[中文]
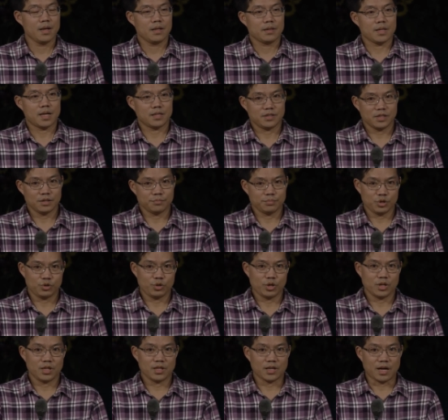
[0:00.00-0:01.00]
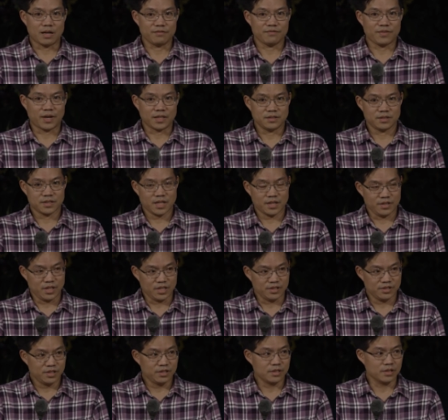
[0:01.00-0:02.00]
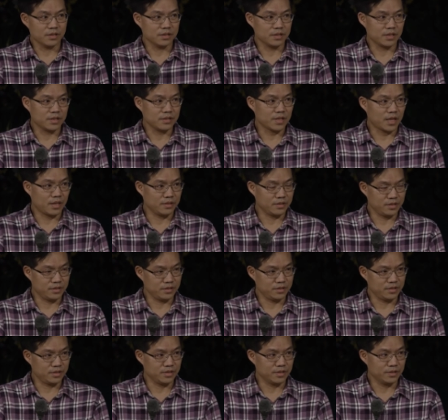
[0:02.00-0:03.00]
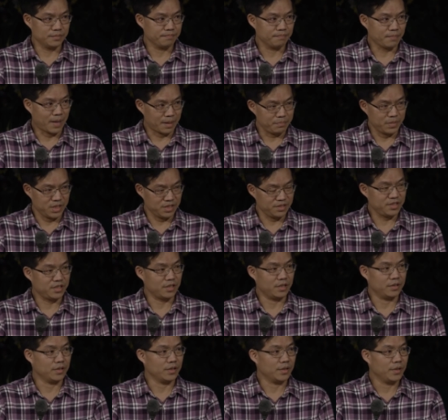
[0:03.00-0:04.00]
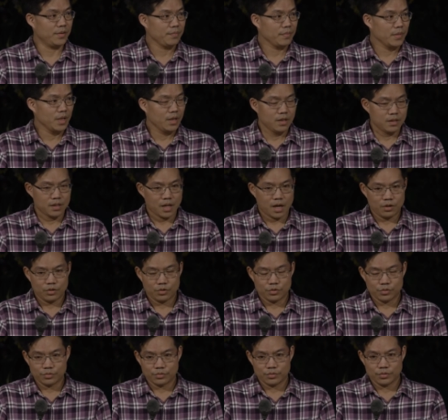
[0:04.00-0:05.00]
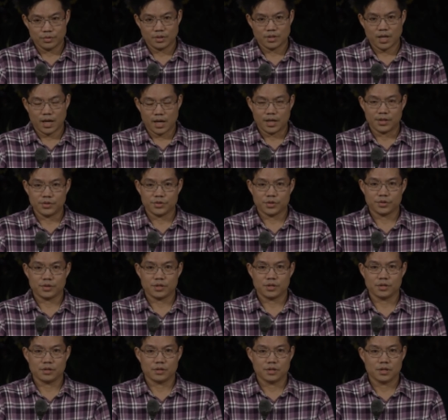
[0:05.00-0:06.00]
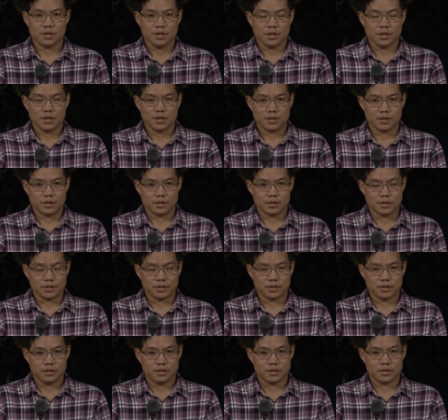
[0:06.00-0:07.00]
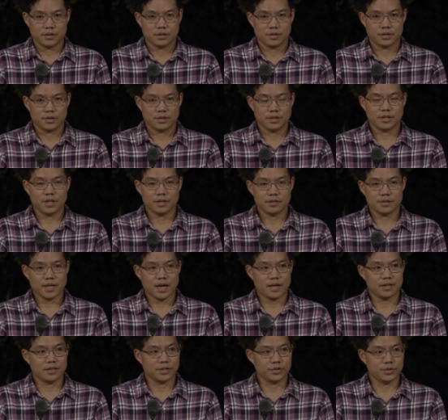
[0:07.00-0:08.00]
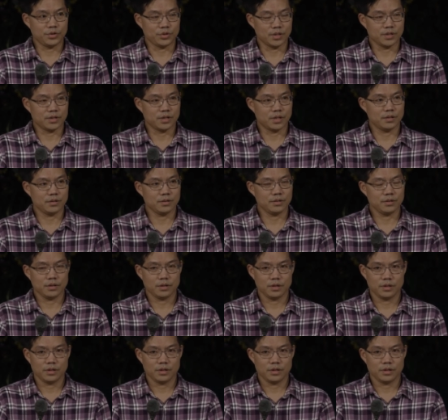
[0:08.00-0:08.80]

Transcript: 那这个不确定感反映在年轻人的身上，其实是蛮明显的。然后再来就是，呃，现在的学生，